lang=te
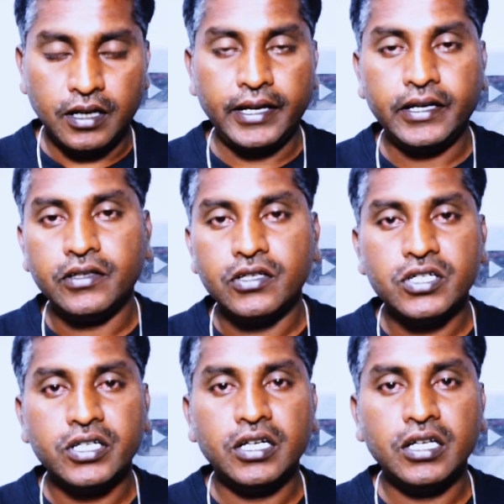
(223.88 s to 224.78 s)
లైక్ అయితే
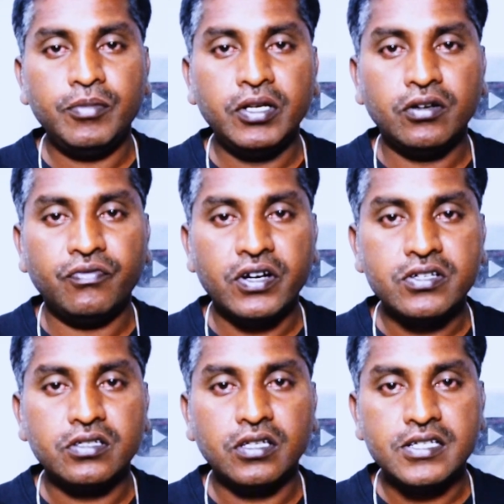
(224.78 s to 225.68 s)
చేయండి మీకు
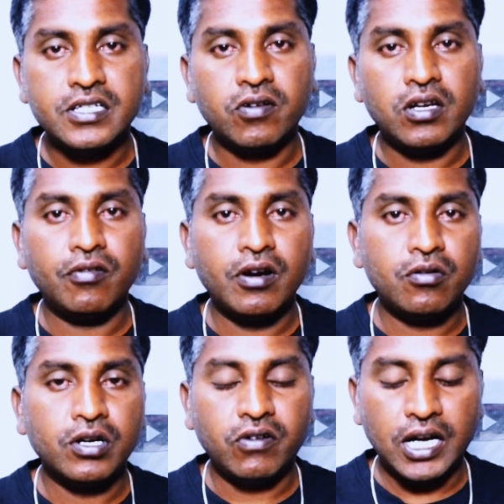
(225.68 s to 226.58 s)
ఫ్రెండ్స్ తెలిసిన వాళ్ళు
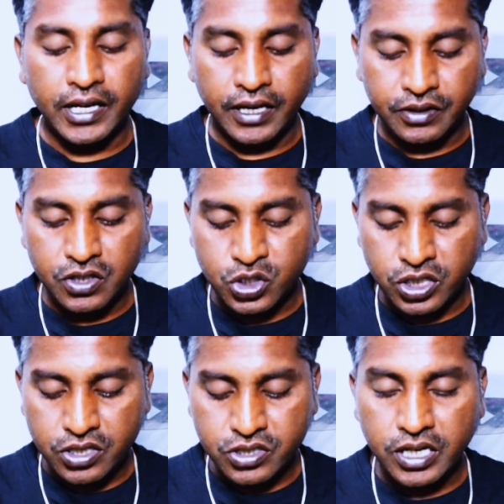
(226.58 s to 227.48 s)
ఎవరైనా ఉంటే వాళ్ళకైతే
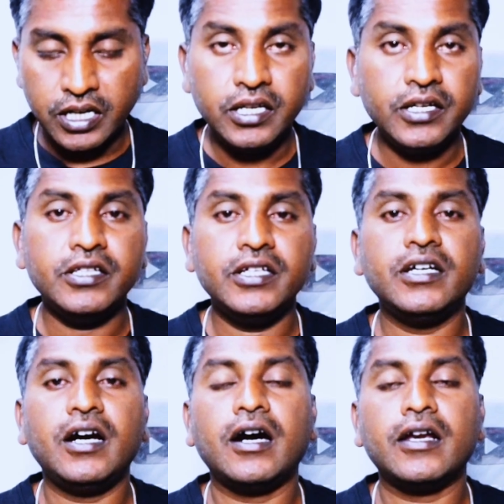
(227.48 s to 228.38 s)
షేర్ చేయండి ఇది
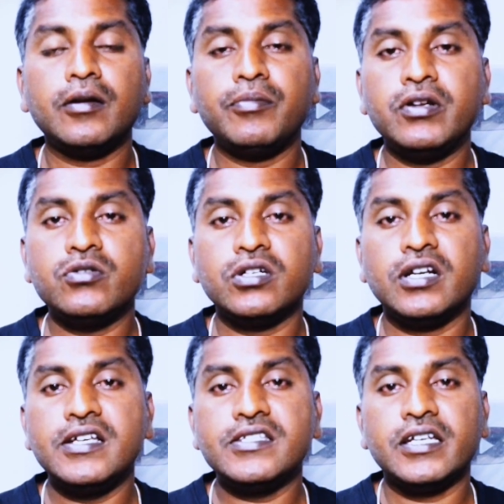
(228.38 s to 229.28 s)
ఆర్ఆర్బీ నుంచి
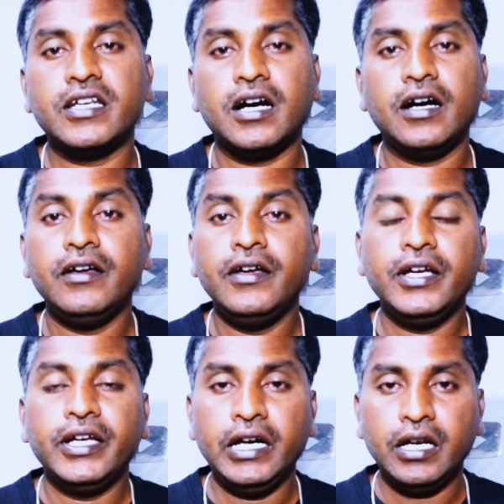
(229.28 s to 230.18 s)
రిలీజ్ అయిన
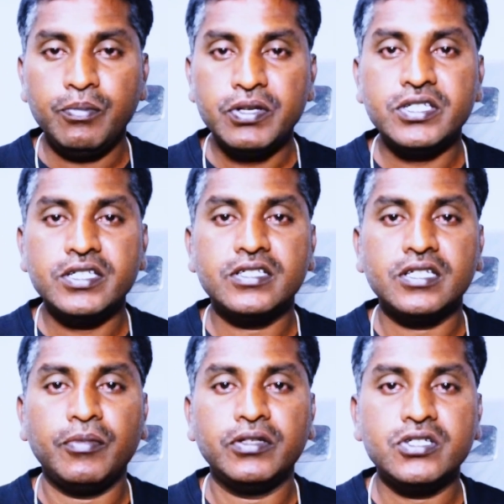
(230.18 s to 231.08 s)
ఎన్టీపీసీకి
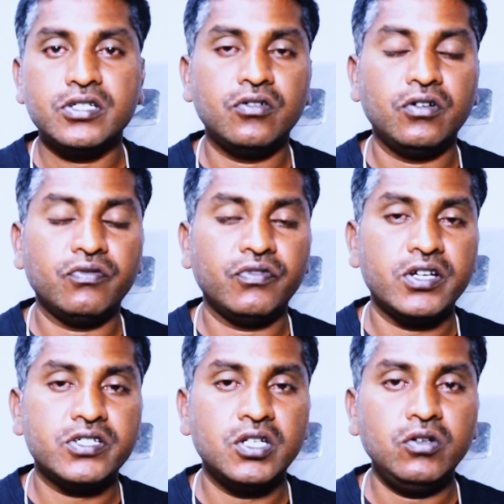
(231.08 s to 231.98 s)
సంబంధించిన
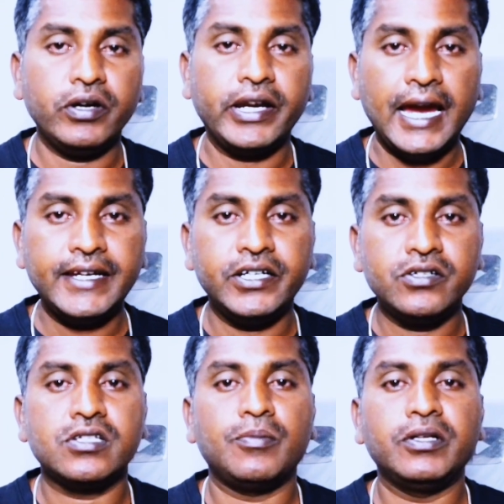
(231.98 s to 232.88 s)
నోటిఫికేషన్
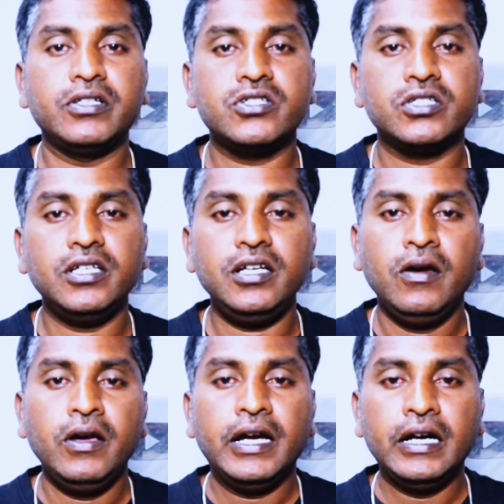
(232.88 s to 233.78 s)
గ్రాడ్యుయేట్కి సంబంధించింది
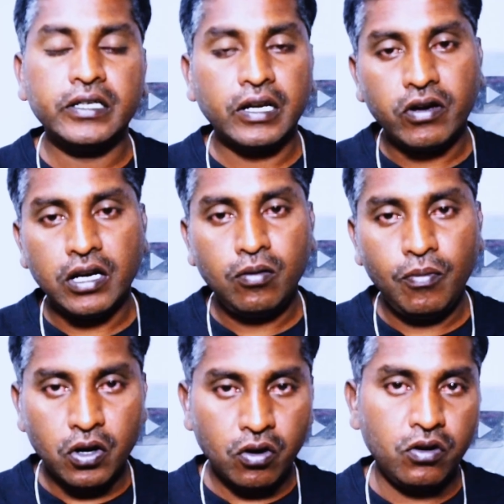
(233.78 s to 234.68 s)
ఇంటర్ వాళ్ళకు
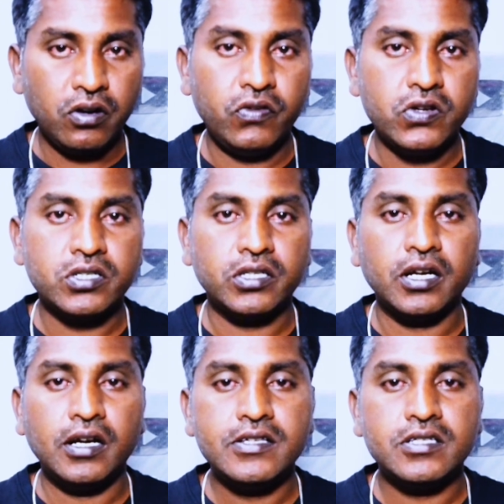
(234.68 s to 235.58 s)
మరొక నోటిఫికేషన్ అయితే
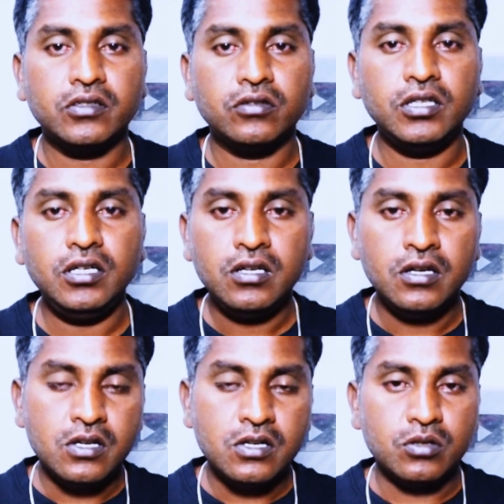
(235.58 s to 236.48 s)
రిలీజ్ అవుతుంది
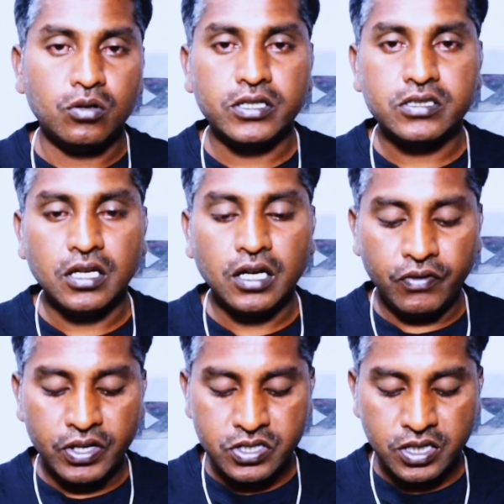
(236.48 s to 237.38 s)
సో ఖచ్చితంగా
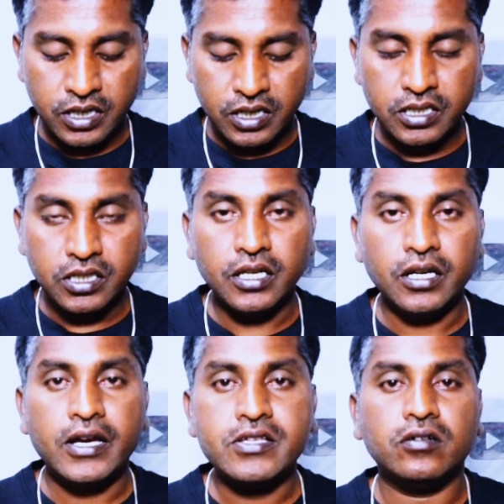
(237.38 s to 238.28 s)
వెయిట్ చేయండి ఇది
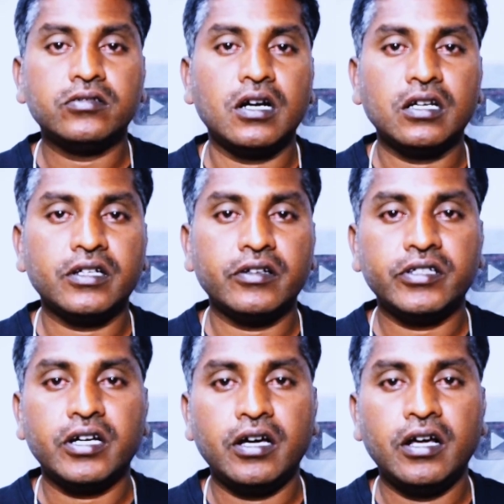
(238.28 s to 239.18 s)
ఐదు సంవత్సరాల
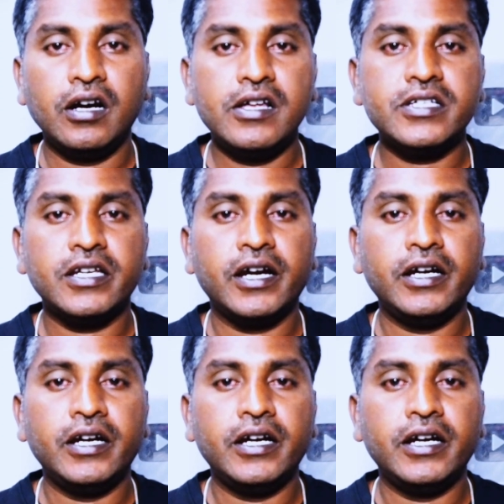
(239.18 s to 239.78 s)
తర్వాత రిలీజ్ అయిన